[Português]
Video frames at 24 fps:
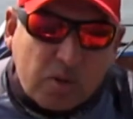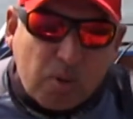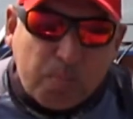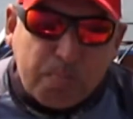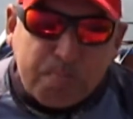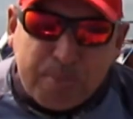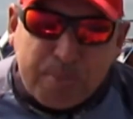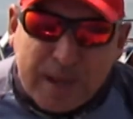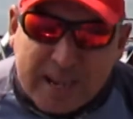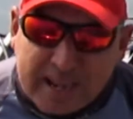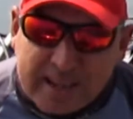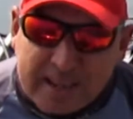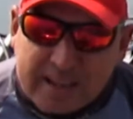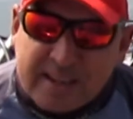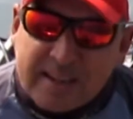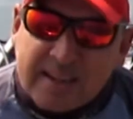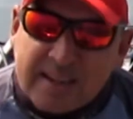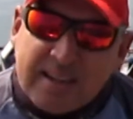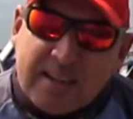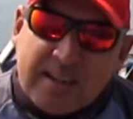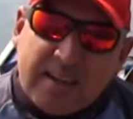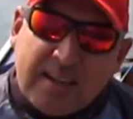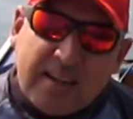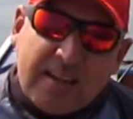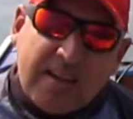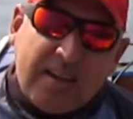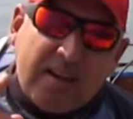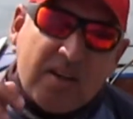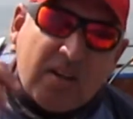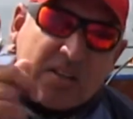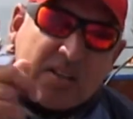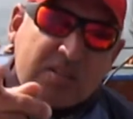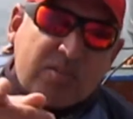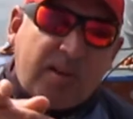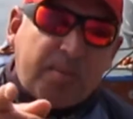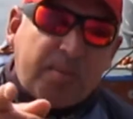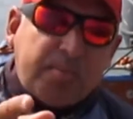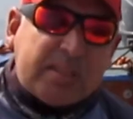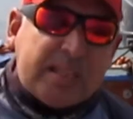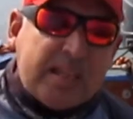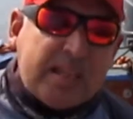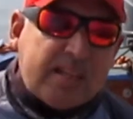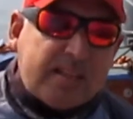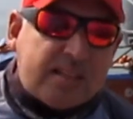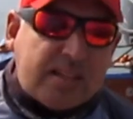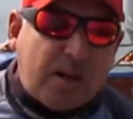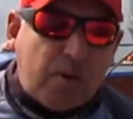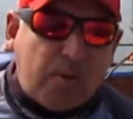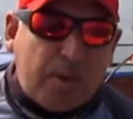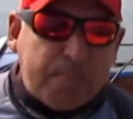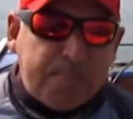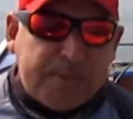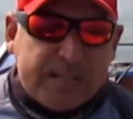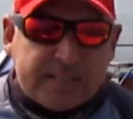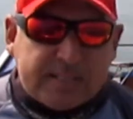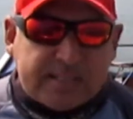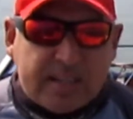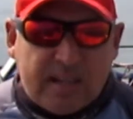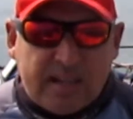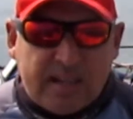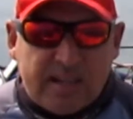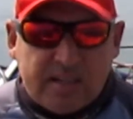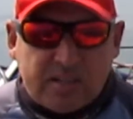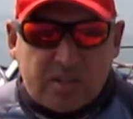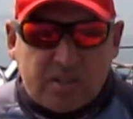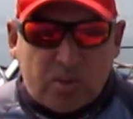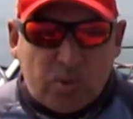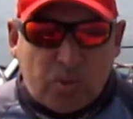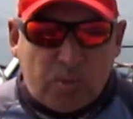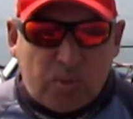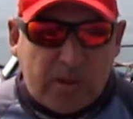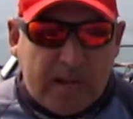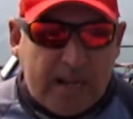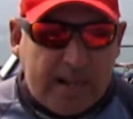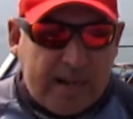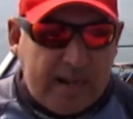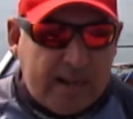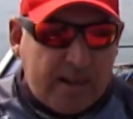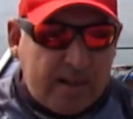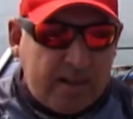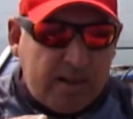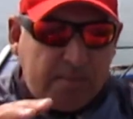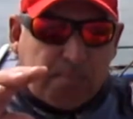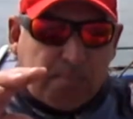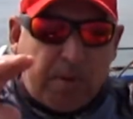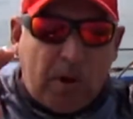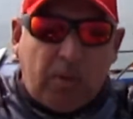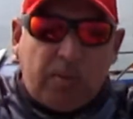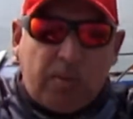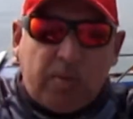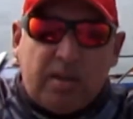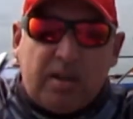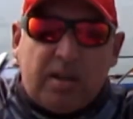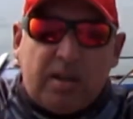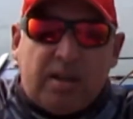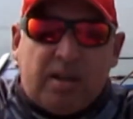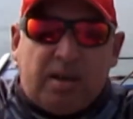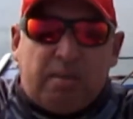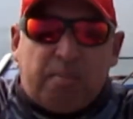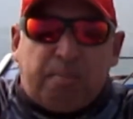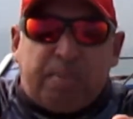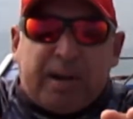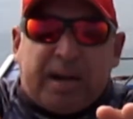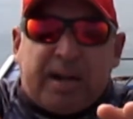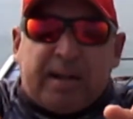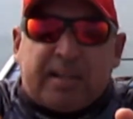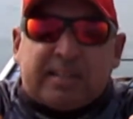bem. E nós vamos tentar uma pescaria de tucunaré. Bom, para